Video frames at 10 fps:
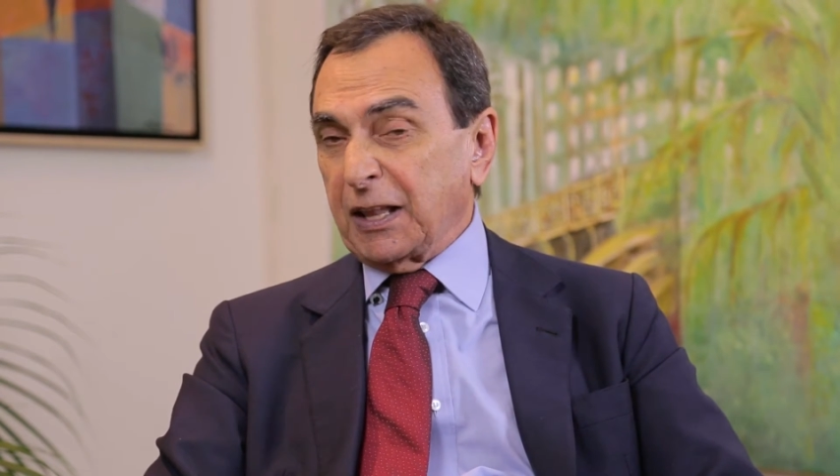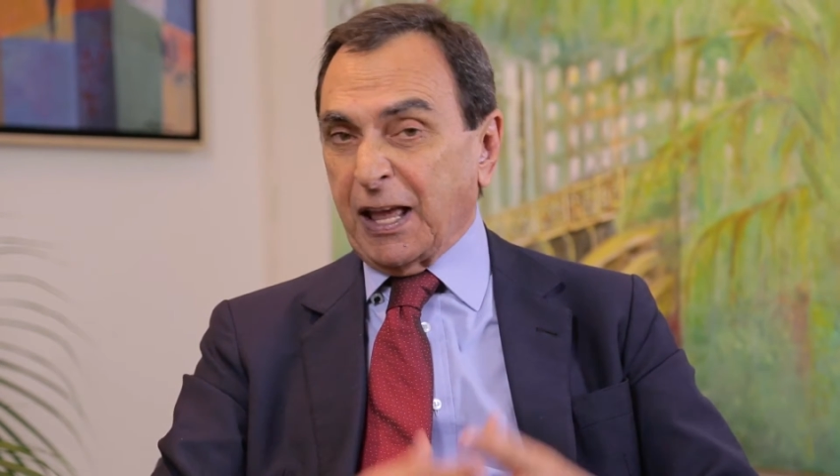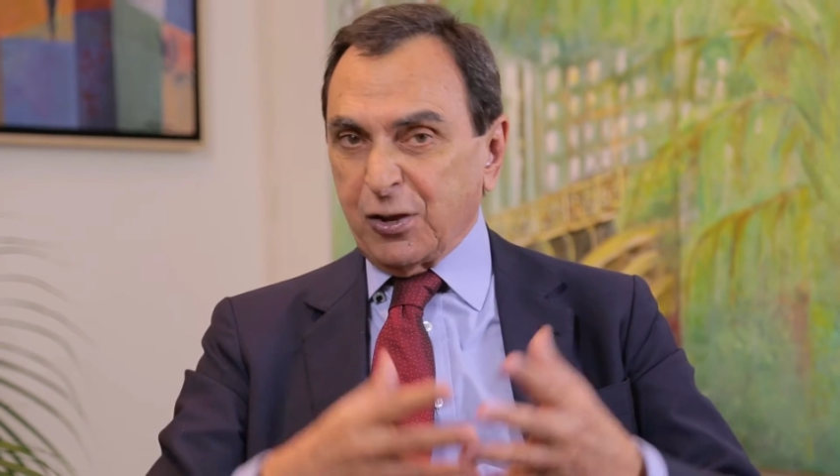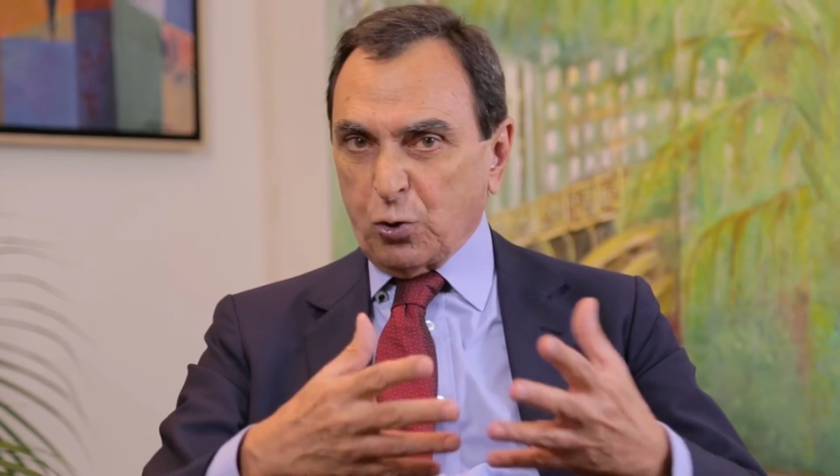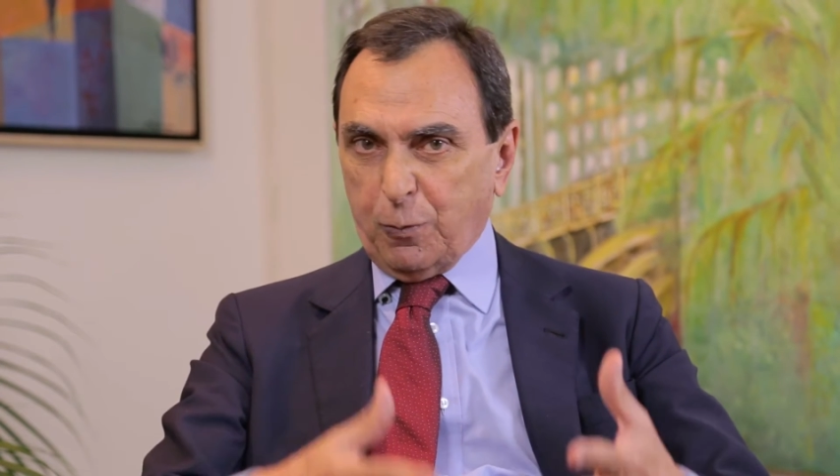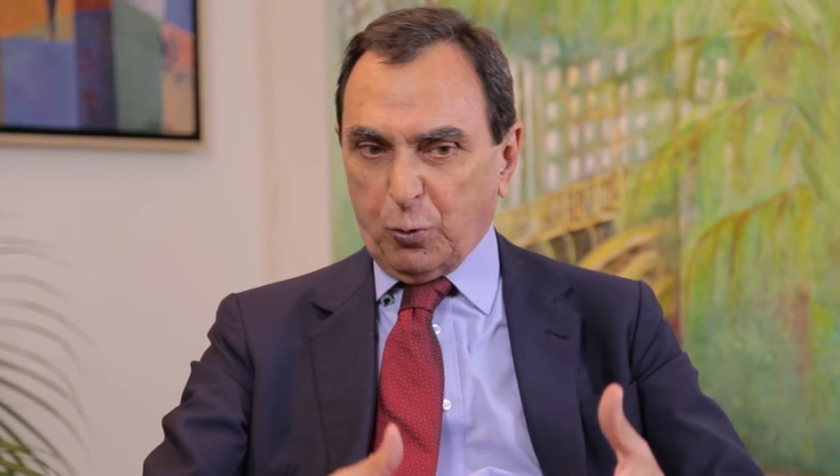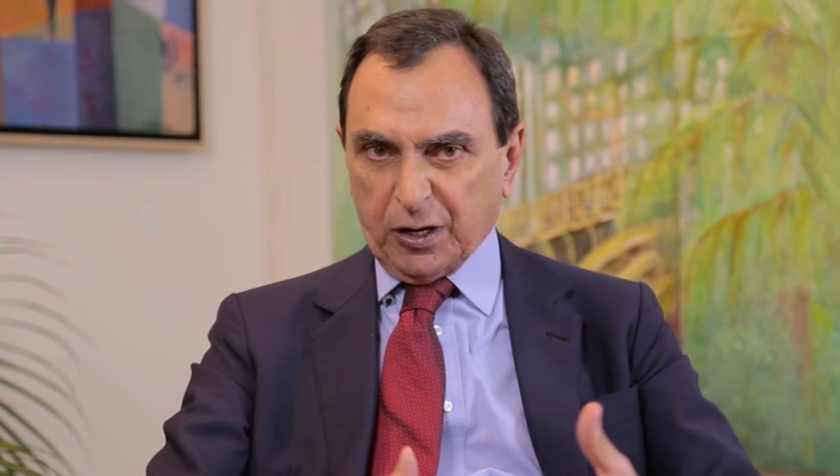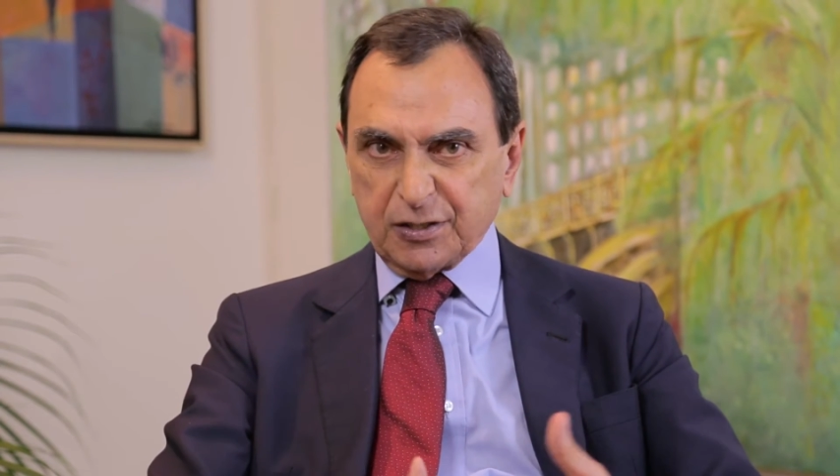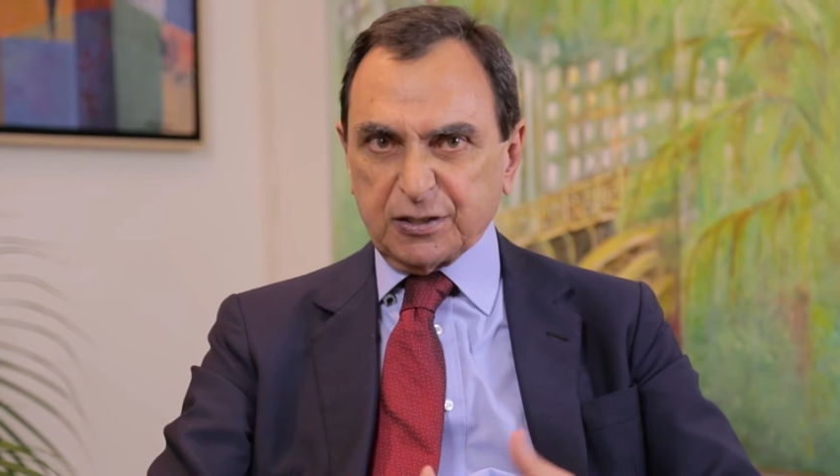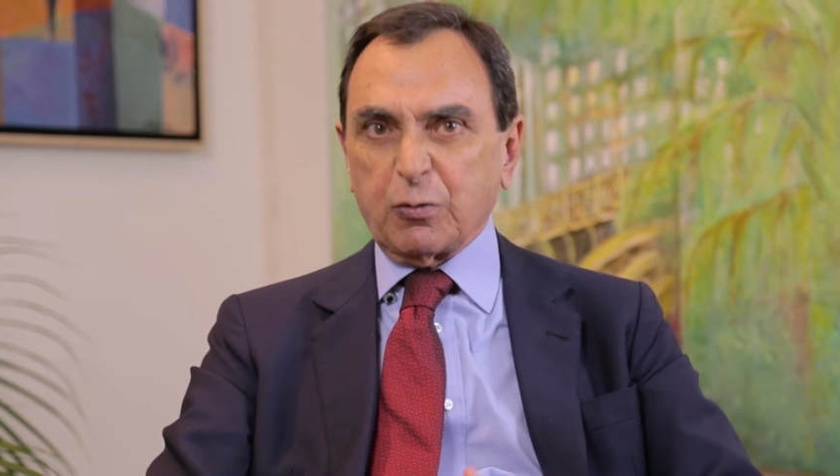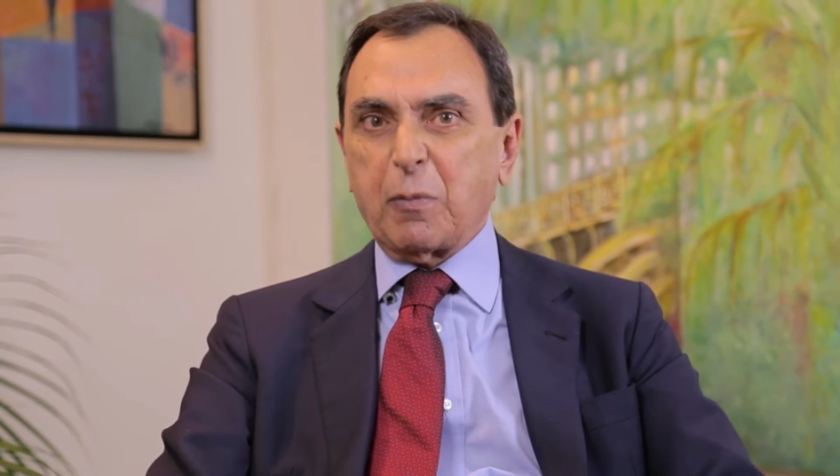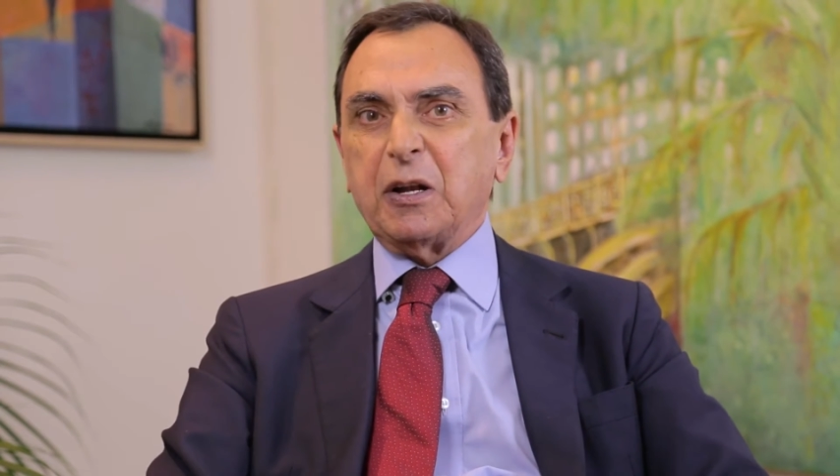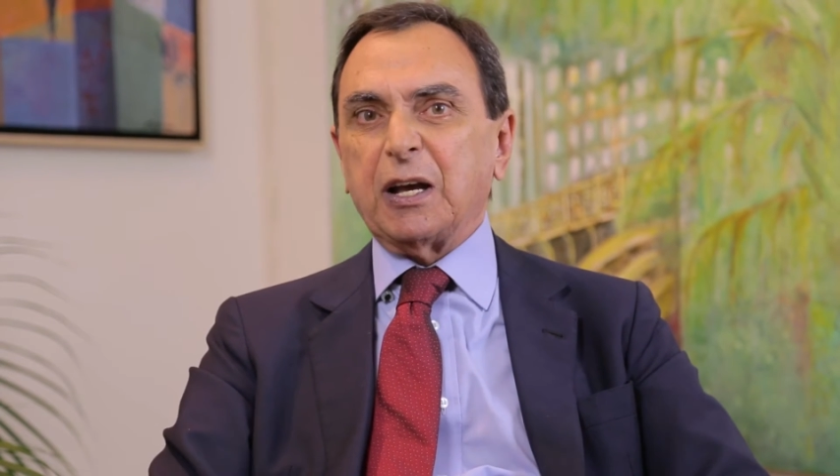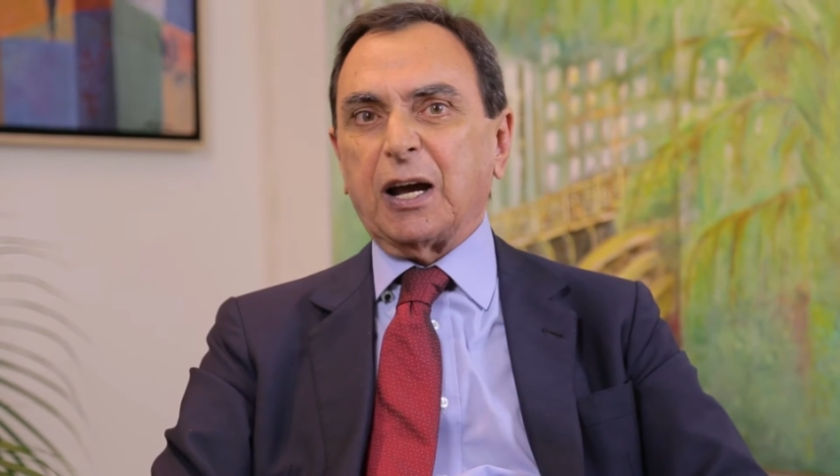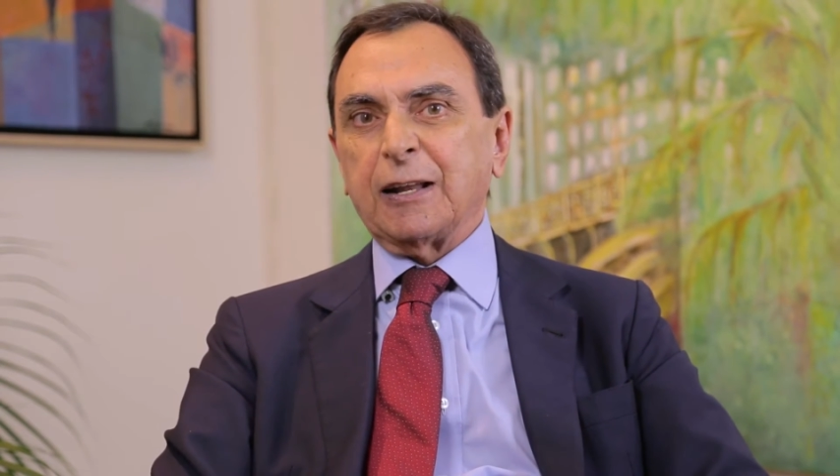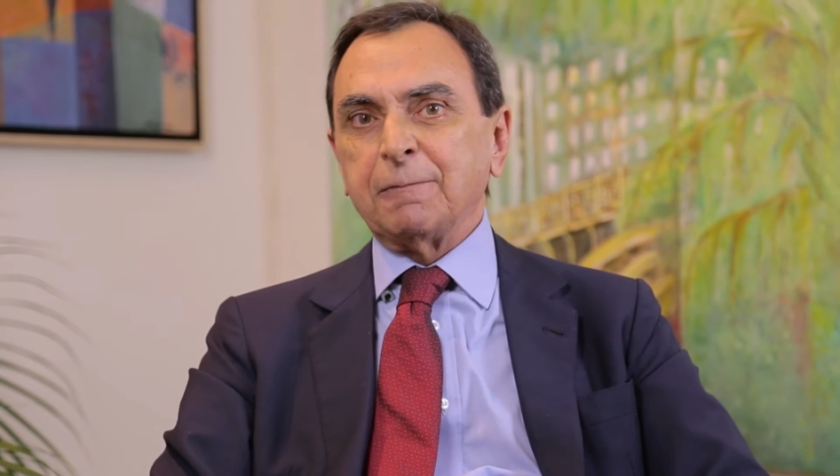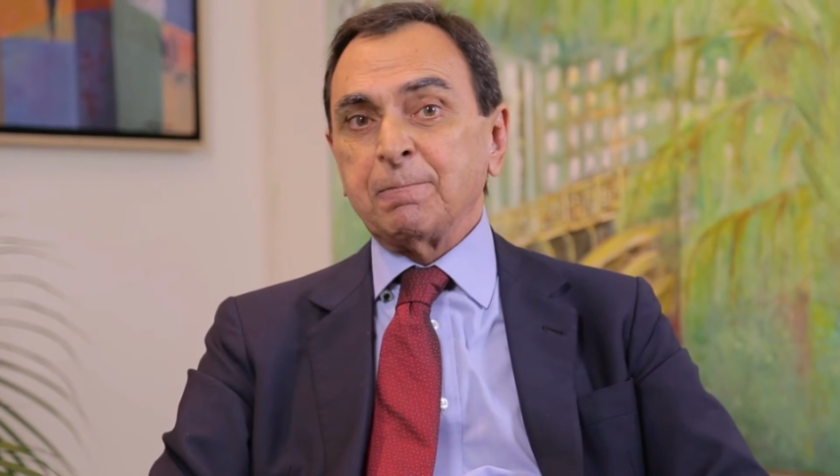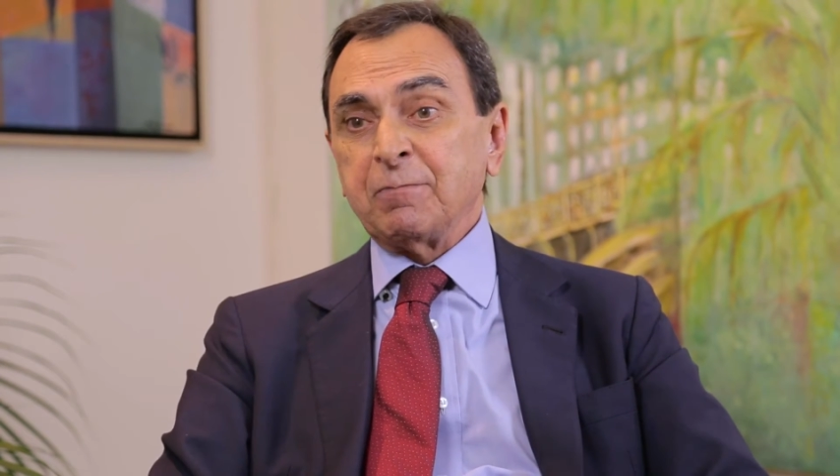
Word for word: na incorporação imobiliária,